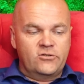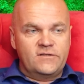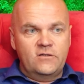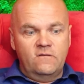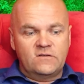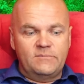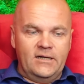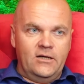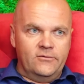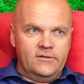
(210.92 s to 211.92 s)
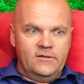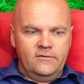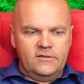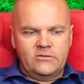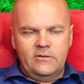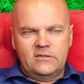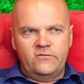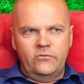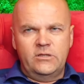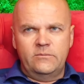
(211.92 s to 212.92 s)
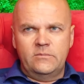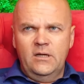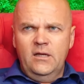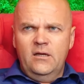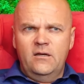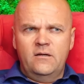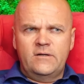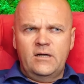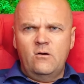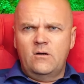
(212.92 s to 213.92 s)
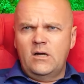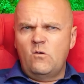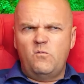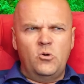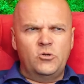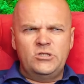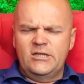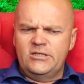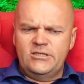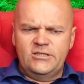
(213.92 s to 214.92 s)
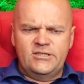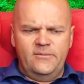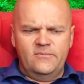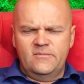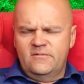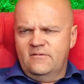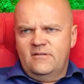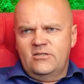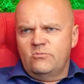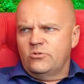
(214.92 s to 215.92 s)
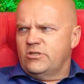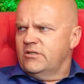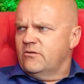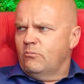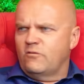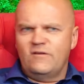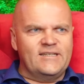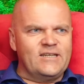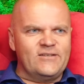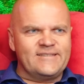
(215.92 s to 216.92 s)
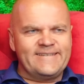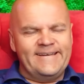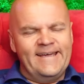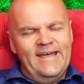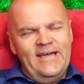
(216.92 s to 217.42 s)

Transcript: to jest tylko wzmianka o tej, o tej sytuacji, w drugim e, w Kraków, Kraków po godzinach, czy gdzieś tam też może jedno albo dwa zdania więcej.